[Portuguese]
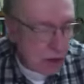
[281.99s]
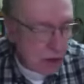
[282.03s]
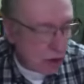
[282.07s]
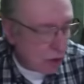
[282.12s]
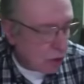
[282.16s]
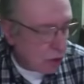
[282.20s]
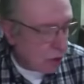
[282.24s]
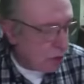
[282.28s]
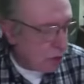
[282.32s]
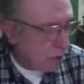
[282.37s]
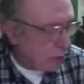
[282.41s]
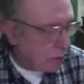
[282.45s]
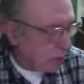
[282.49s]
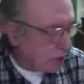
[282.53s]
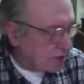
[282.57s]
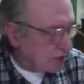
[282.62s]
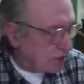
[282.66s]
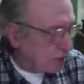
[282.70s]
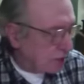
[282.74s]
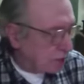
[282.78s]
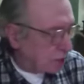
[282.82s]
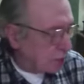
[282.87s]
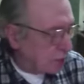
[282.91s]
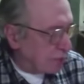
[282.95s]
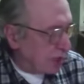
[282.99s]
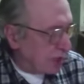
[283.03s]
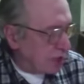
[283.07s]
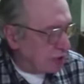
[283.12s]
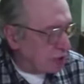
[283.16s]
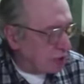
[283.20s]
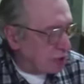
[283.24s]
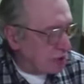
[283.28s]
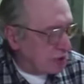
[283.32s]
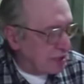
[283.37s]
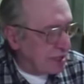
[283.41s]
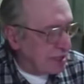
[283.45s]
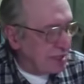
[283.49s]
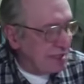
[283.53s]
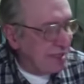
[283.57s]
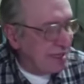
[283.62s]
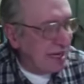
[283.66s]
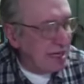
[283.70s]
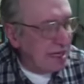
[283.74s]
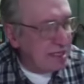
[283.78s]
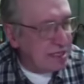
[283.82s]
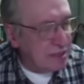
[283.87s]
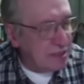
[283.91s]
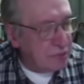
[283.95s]
como, por exemplo, operações de
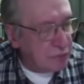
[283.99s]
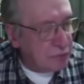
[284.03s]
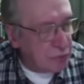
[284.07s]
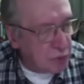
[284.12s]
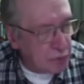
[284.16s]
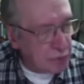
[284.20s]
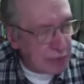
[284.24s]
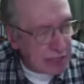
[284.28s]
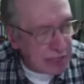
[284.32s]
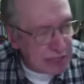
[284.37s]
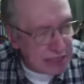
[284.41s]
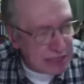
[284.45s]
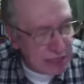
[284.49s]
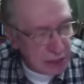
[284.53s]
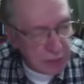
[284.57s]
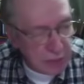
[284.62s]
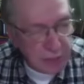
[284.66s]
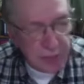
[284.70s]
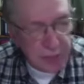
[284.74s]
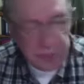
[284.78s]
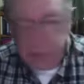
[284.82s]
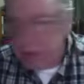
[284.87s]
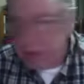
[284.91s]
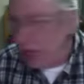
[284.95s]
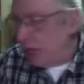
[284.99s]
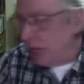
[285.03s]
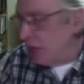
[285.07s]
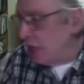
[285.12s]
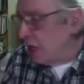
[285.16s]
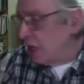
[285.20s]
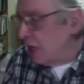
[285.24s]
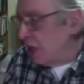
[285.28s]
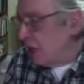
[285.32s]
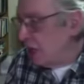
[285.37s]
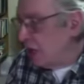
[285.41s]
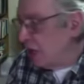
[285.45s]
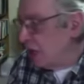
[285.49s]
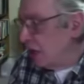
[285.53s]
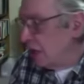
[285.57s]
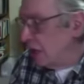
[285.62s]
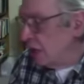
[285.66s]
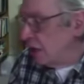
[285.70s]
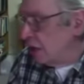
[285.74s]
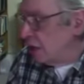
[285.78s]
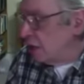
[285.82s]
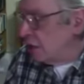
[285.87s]
desinformação e